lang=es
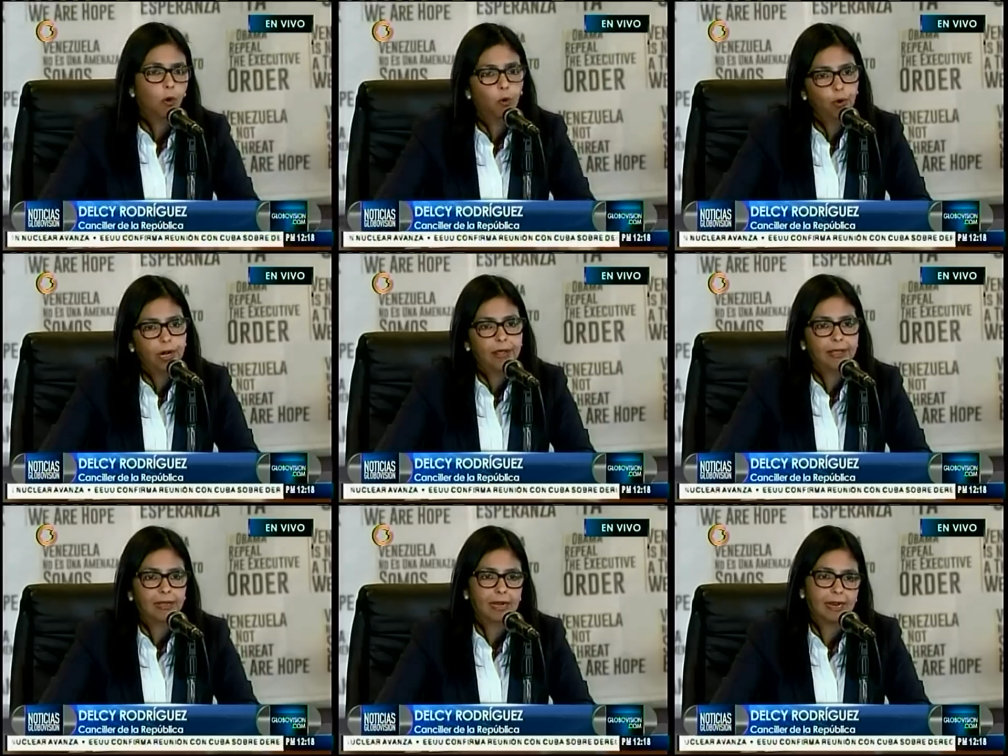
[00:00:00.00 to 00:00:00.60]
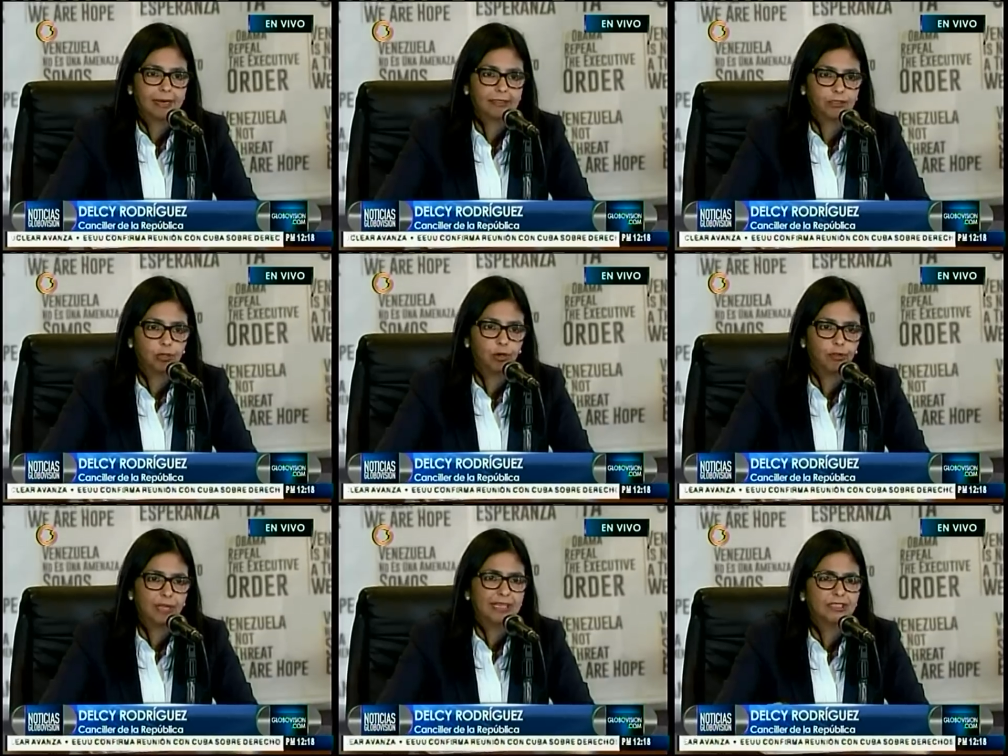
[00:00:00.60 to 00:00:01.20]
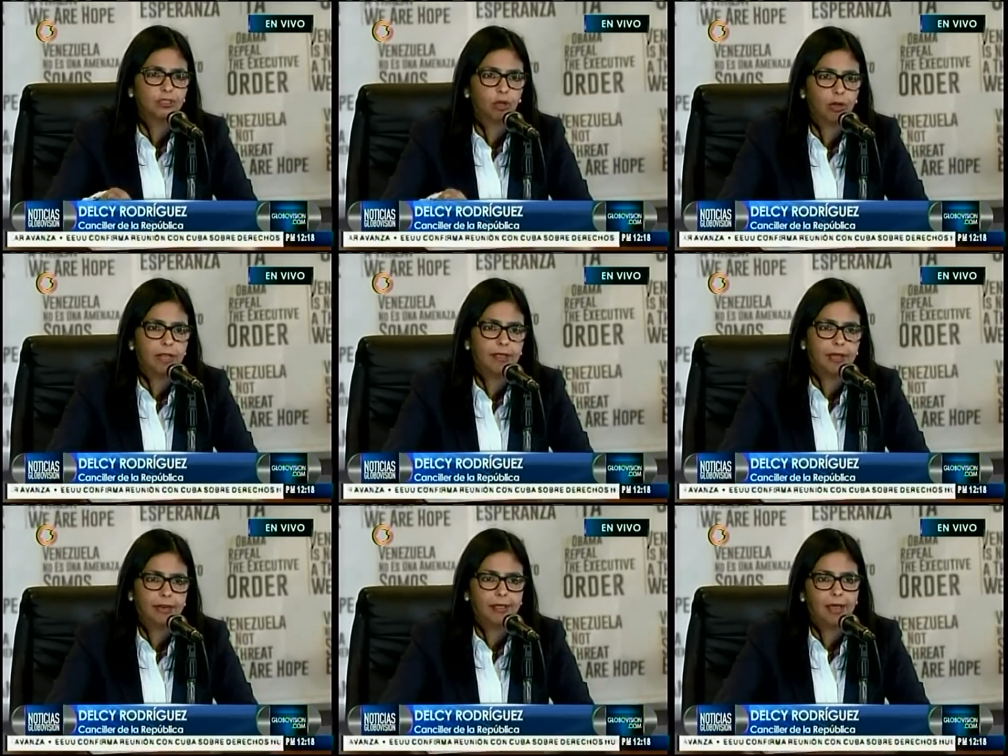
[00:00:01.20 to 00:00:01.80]
una declaración de
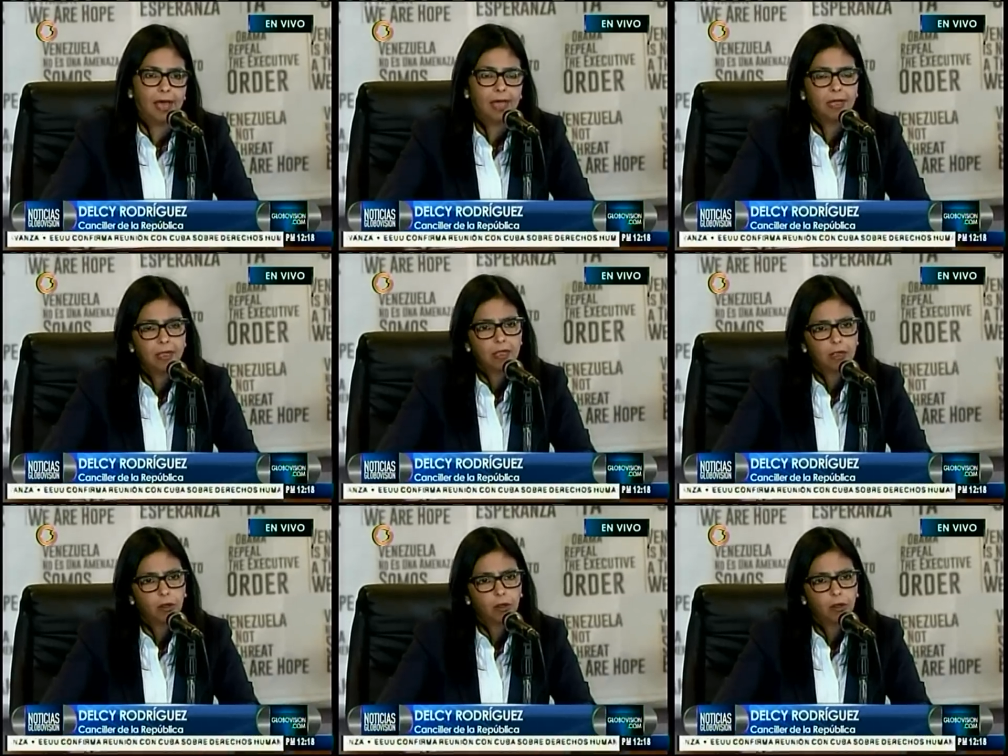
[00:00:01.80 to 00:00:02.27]
solidaridad